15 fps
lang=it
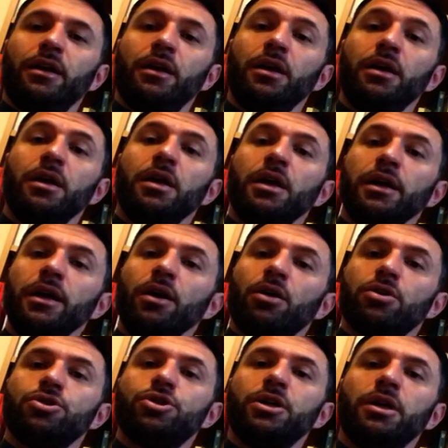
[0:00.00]
che oggi
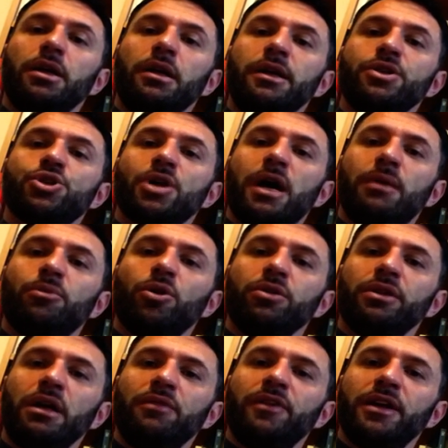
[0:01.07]
leggiamo dal
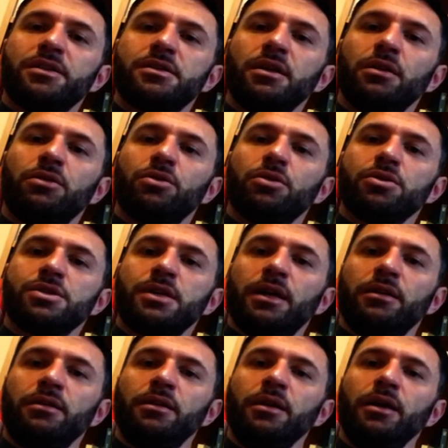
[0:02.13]
versetto 7
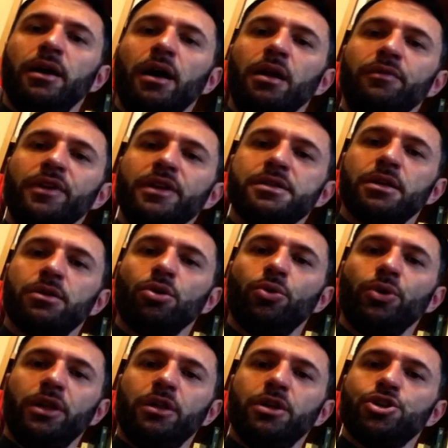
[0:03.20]
al versetto
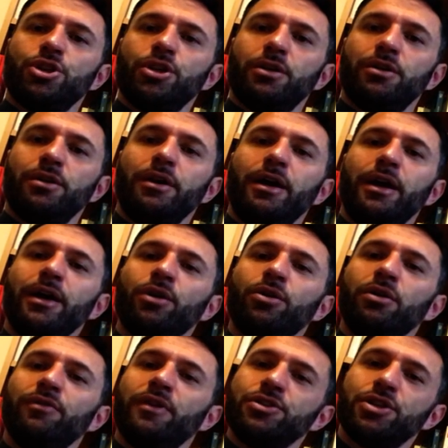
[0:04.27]
15. Ecco il
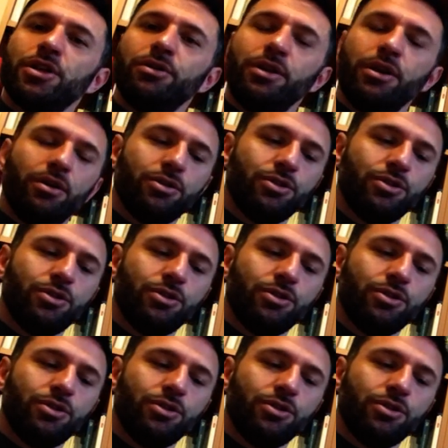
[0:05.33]
Vangelo di oggi.